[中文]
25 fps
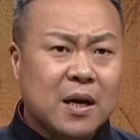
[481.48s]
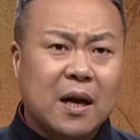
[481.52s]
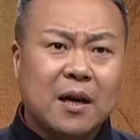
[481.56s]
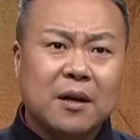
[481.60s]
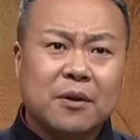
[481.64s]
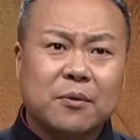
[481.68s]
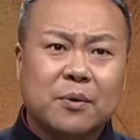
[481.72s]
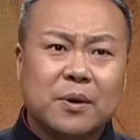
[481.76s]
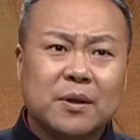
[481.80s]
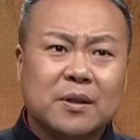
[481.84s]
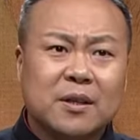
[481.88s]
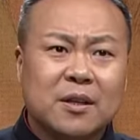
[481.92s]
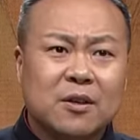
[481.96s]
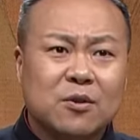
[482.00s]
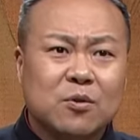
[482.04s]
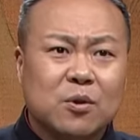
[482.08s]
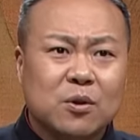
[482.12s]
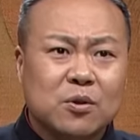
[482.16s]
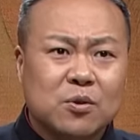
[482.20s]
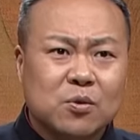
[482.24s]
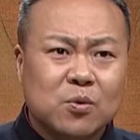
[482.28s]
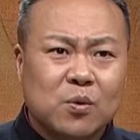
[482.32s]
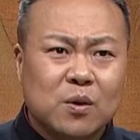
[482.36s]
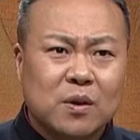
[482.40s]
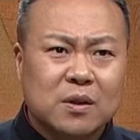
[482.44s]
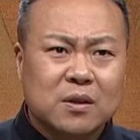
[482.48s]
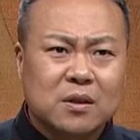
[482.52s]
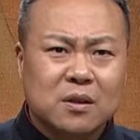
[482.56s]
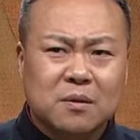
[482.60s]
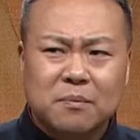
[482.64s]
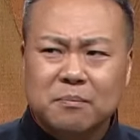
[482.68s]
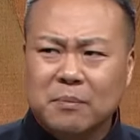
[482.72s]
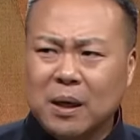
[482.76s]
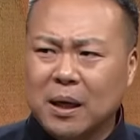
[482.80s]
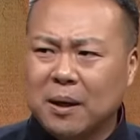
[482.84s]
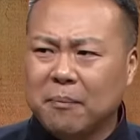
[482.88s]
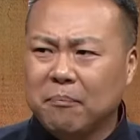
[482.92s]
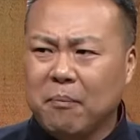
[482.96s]
上一回听说做这
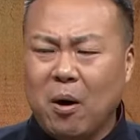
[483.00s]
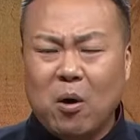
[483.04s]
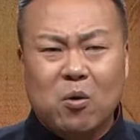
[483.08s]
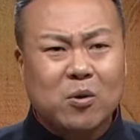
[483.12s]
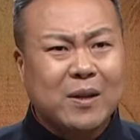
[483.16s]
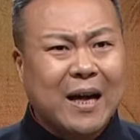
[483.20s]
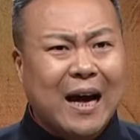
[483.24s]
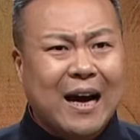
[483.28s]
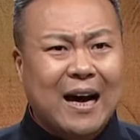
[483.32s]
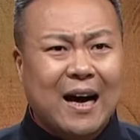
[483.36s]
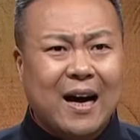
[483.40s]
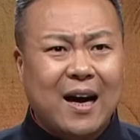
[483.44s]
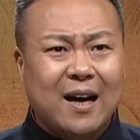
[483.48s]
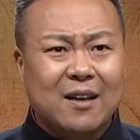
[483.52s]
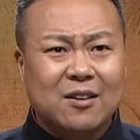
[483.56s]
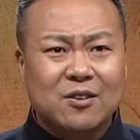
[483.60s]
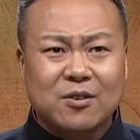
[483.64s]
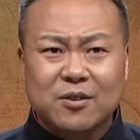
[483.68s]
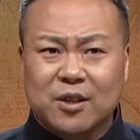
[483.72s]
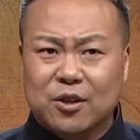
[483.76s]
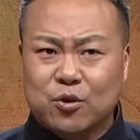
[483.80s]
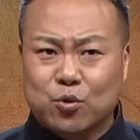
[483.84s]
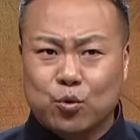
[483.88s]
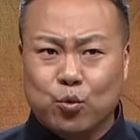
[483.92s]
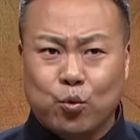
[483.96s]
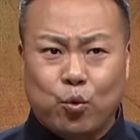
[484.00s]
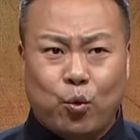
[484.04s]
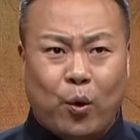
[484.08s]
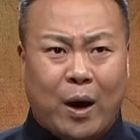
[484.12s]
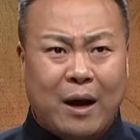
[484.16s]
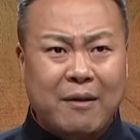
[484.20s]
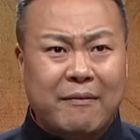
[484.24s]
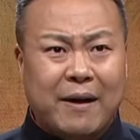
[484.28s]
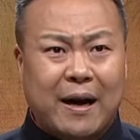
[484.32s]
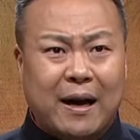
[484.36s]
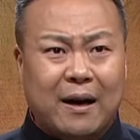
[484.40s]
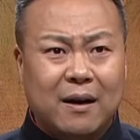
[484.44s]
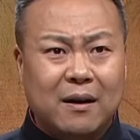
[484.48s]
梦冒大汗，就那楚
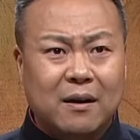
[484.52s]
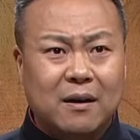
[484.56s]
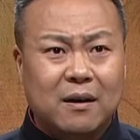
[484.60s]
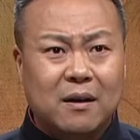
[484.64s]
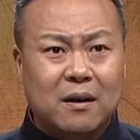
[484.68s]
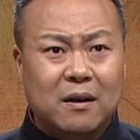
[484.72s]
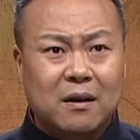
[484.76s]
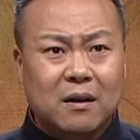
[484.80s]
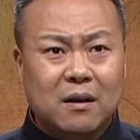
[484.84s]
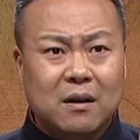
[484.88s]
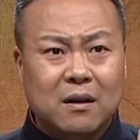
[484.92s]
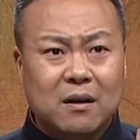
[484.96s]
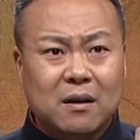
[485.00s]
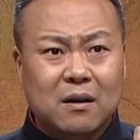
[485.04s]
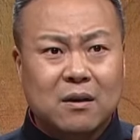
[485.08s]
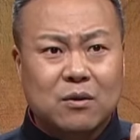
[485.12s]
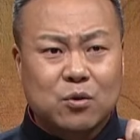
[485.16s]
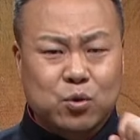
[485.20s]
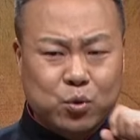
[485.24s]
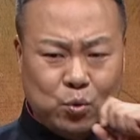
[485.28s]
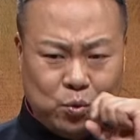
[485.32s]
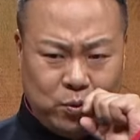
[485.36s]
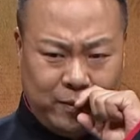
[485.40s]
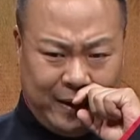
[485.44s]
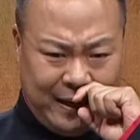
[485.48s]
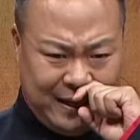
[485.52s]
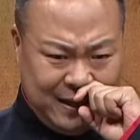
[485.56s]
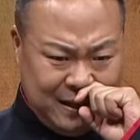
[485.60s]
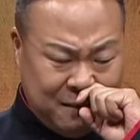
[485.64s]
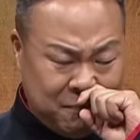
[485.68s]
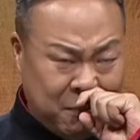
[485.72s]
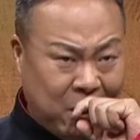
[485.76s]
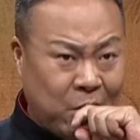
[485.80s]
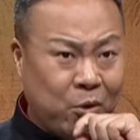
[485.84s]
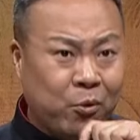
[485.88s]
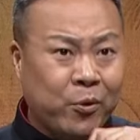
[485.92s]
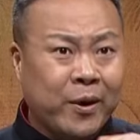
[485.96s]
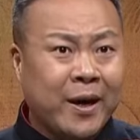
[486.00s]
怀王，楚王也
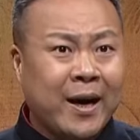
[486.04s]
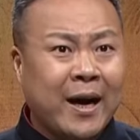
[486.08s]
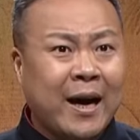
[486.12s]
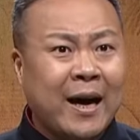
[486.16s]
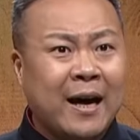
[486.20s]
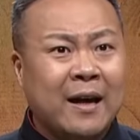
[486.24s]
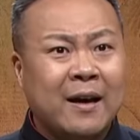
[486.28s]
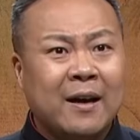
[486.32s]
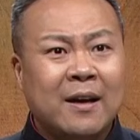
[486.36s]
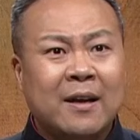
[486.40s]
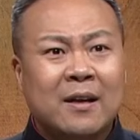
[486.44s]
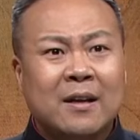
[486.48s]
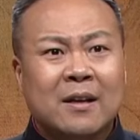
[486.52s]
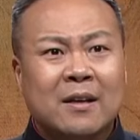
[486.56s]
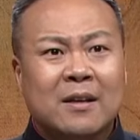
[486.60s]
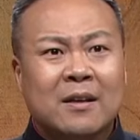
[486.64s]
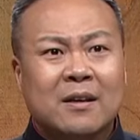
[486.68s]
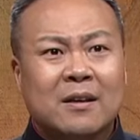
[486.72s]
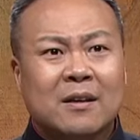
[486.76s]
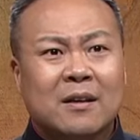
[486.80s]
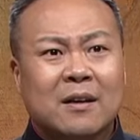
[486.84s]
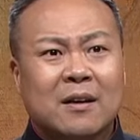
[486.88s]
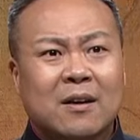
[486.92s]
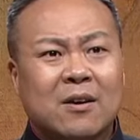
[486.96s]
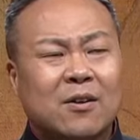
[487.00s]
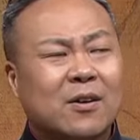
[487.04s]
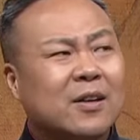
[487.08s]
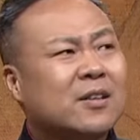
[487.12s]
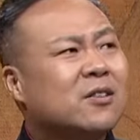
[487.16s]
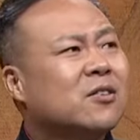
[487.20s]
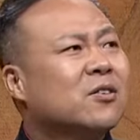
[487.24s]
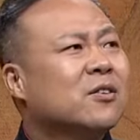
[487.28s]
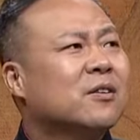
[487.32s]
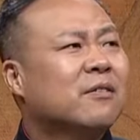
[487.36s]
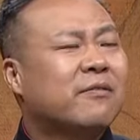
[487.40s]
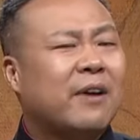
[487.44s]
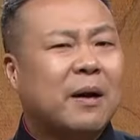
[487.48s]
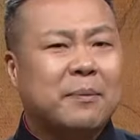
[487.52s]
冒回汗，后来
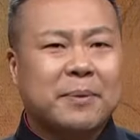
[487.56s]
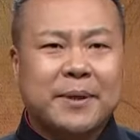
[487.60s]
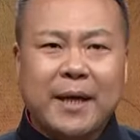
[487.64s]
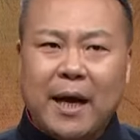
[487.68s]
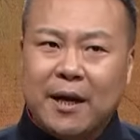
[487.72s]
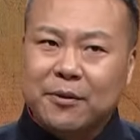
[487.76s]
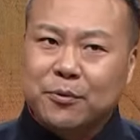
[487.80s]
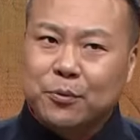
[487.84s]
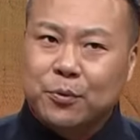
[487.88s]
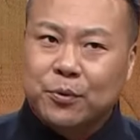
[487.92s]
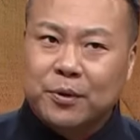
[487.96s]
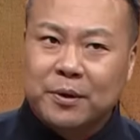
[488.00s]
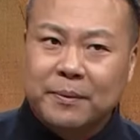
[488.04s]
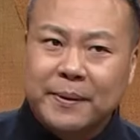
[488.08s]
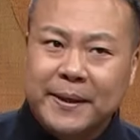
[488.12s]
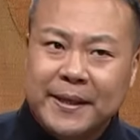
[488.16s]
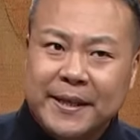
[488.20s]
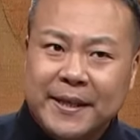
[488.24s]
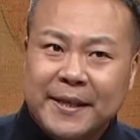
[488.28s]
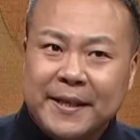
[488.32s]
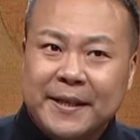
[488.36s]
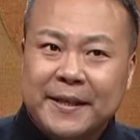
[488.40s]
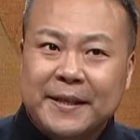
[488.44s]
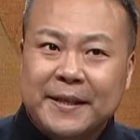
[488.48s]
知道外边下雨了吗？